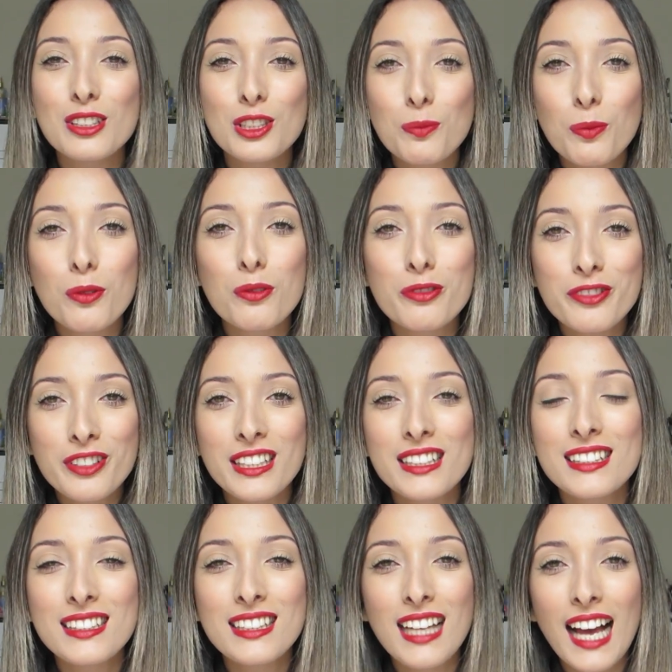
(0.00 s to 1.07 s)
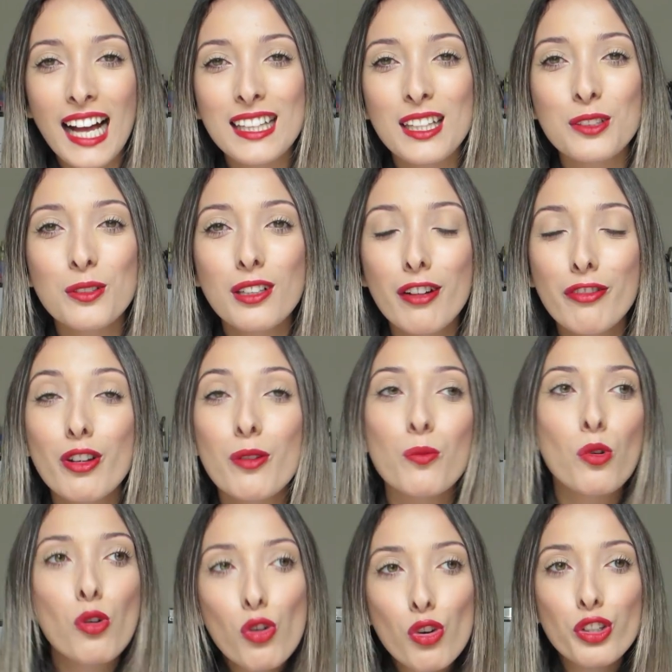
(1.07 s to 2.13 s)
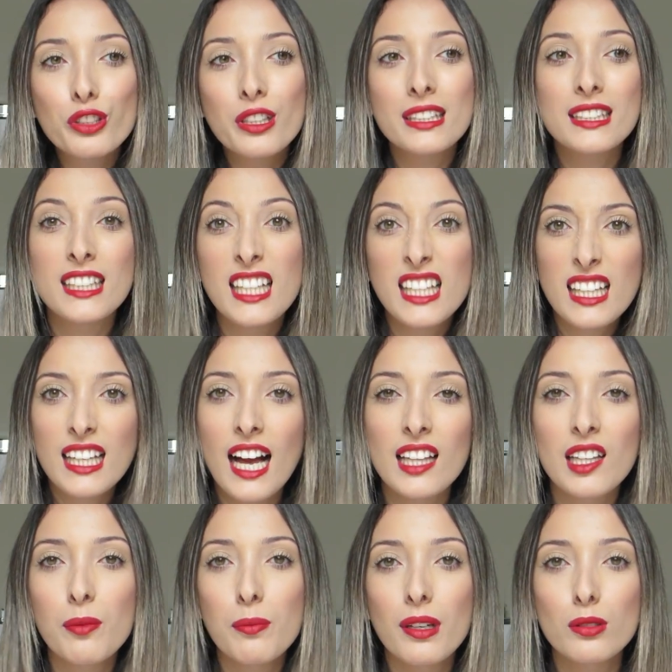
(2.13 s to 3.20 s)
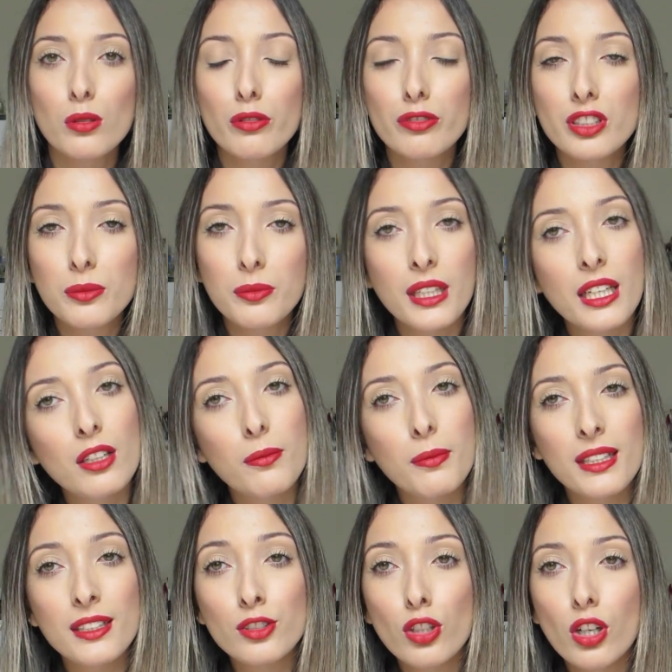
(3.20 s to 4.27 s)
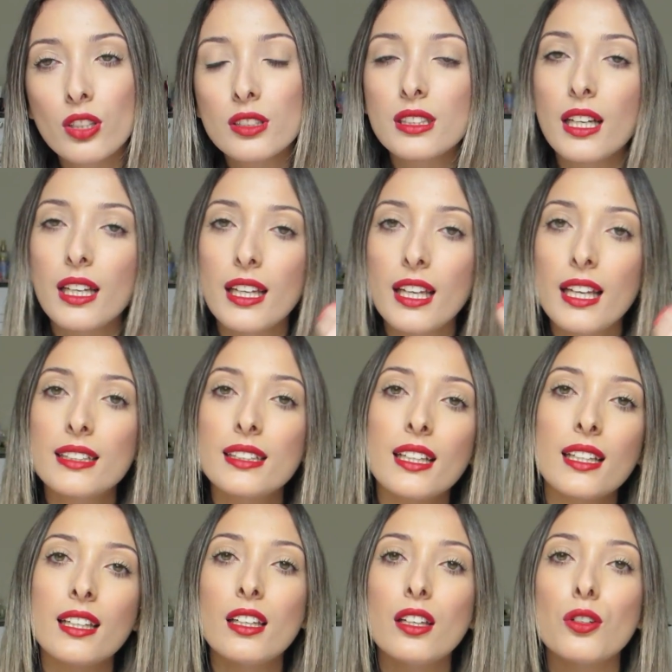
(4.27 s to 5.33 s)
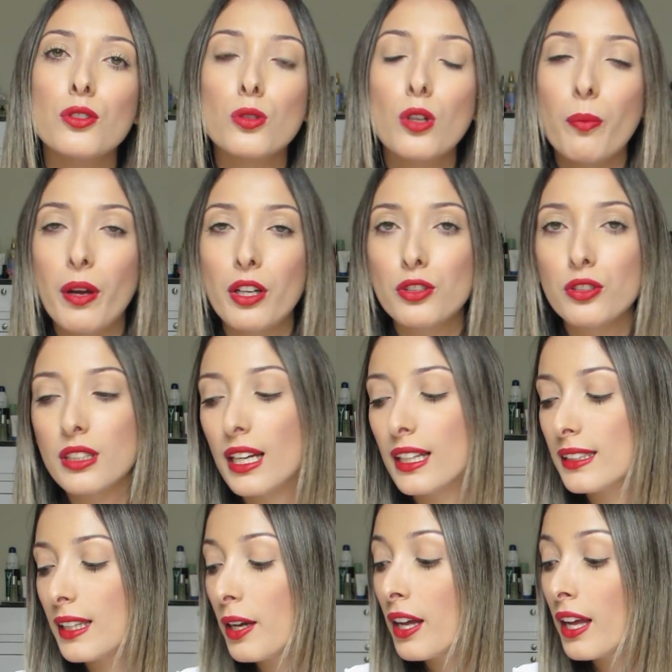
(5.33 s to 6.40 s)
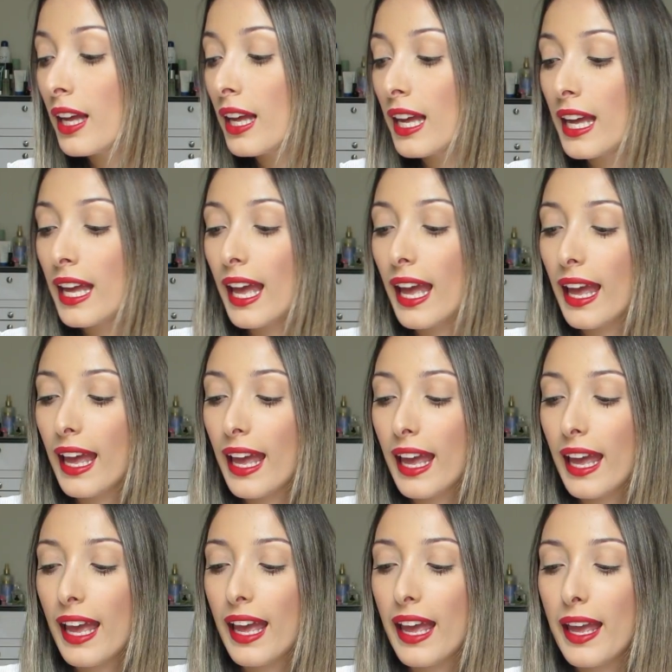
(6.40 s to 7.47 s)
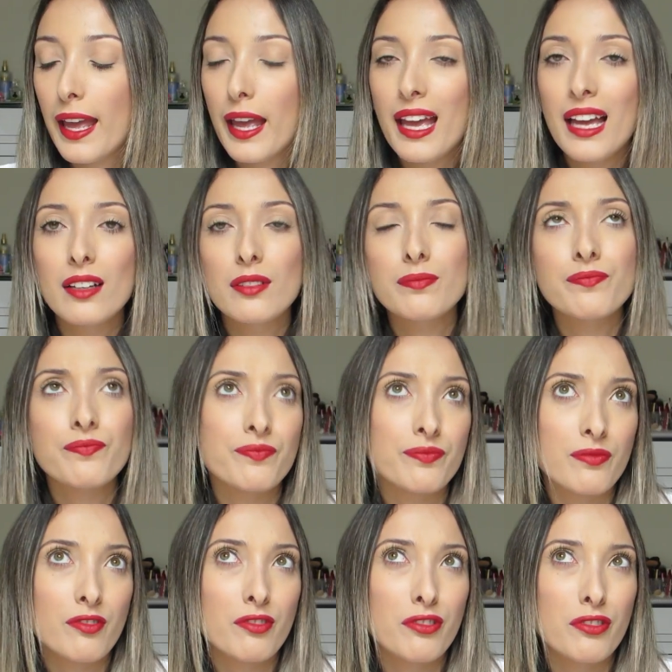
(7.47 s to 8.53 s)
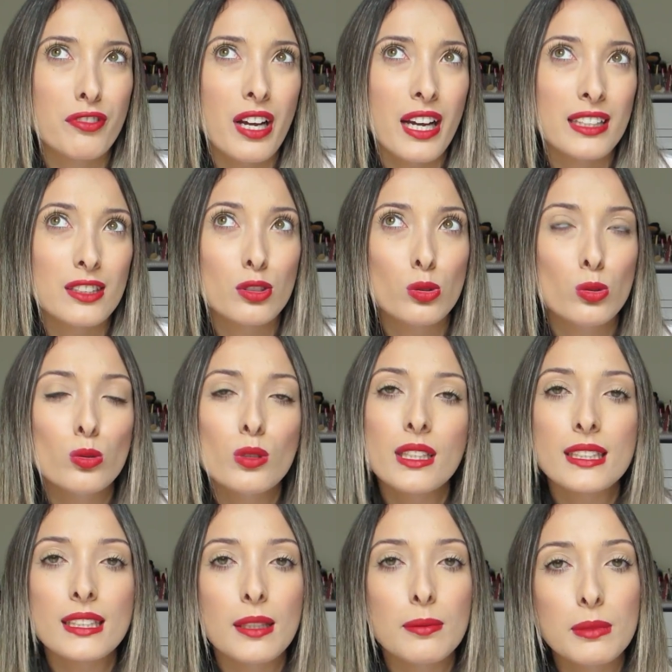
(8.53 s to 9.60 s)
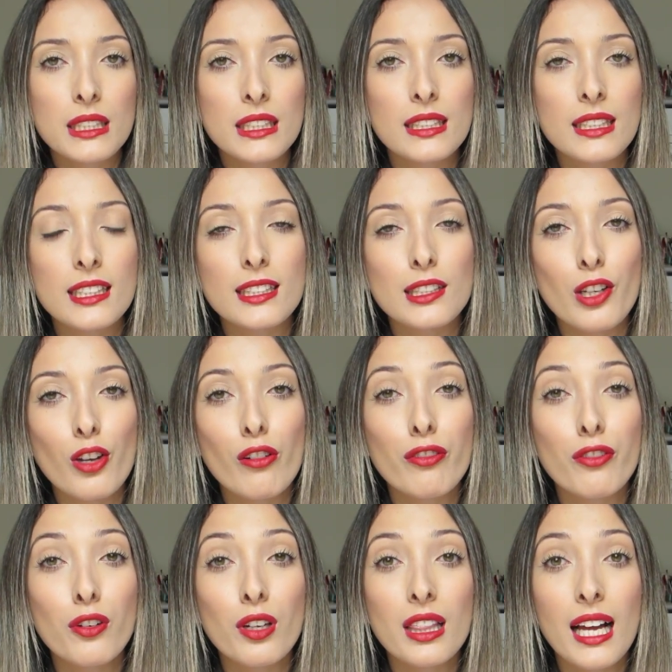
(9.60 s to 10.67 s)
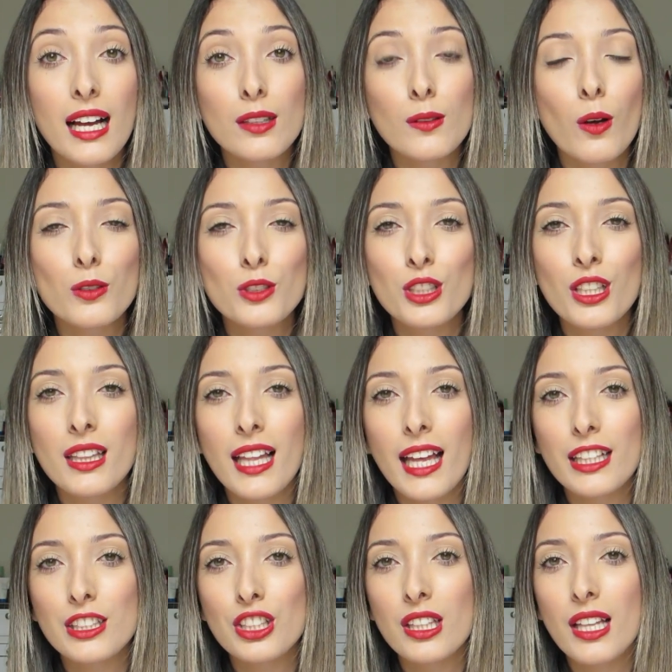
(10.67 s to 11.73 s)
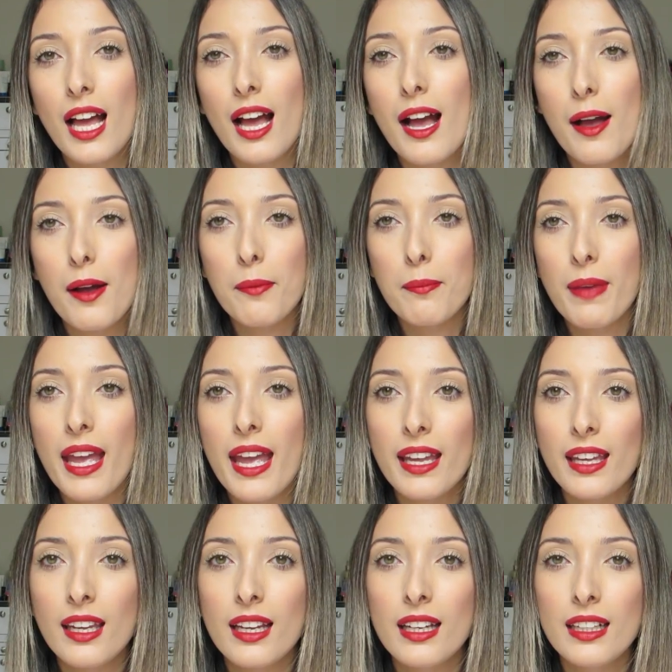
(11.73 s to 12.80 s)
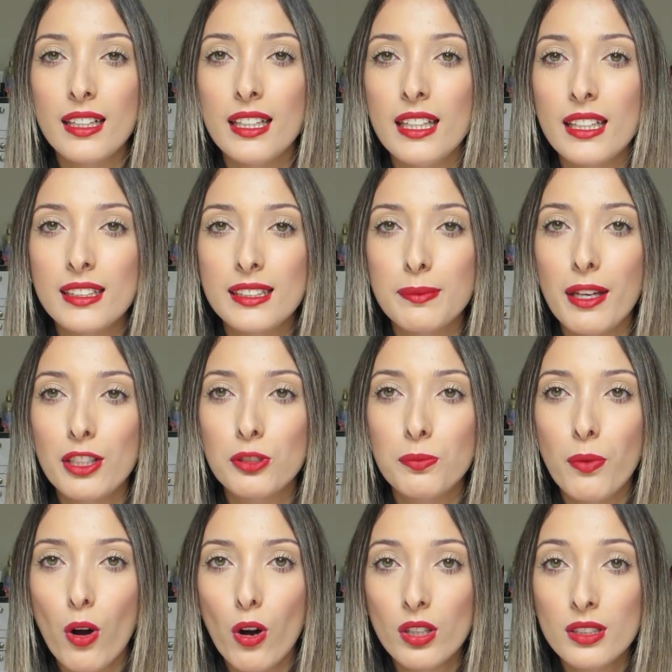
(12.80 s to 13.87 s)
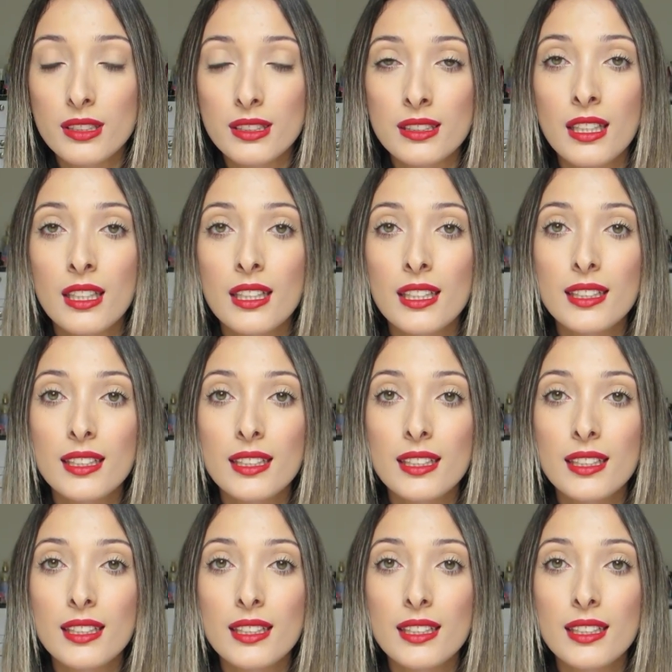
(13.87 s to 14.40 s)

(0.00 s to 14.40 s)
tô, tipo, viciada. Eu nunca fui muito, assim, ligada em batom vermelho, mas, nossa, esse aqui eu tô apaixonada. É, Faz duas semanas eu fui lá no outlet da MAC, Clinique, Smashbox,